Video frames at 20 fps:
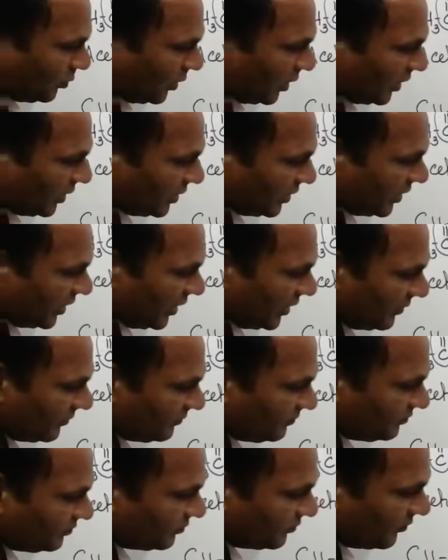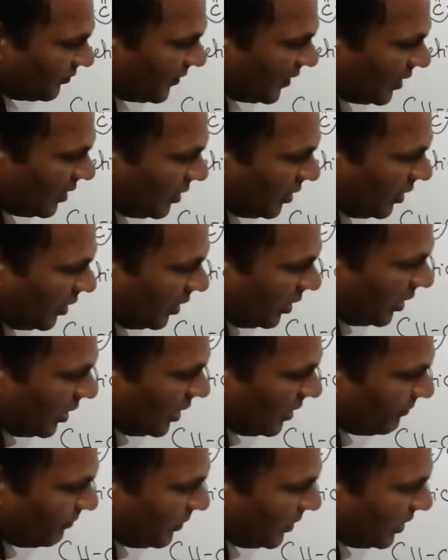अल्केन
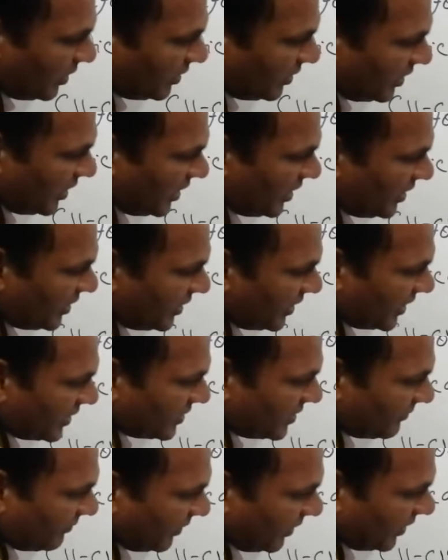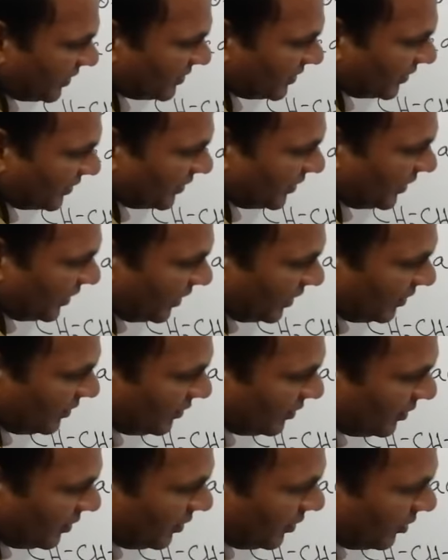आप अल्केन कैसे बना सकते हैं
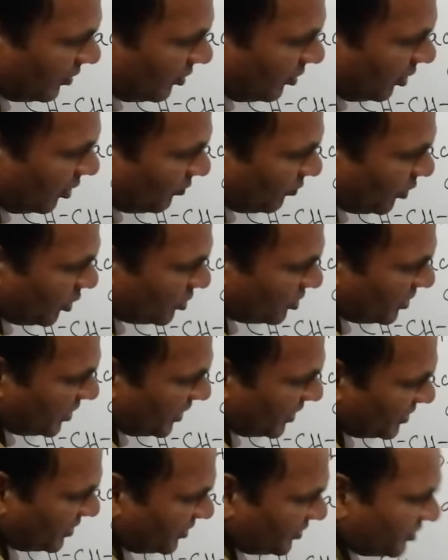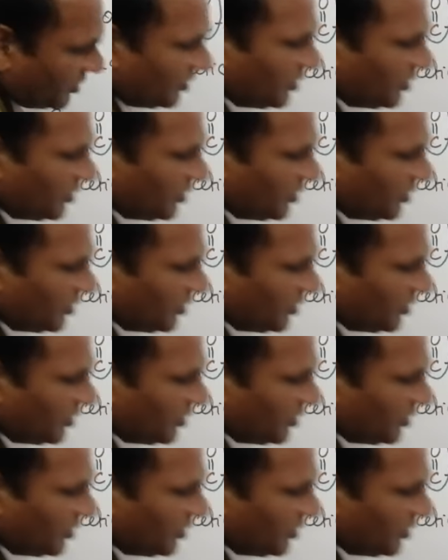कार्बोक्सिलिक एसिड से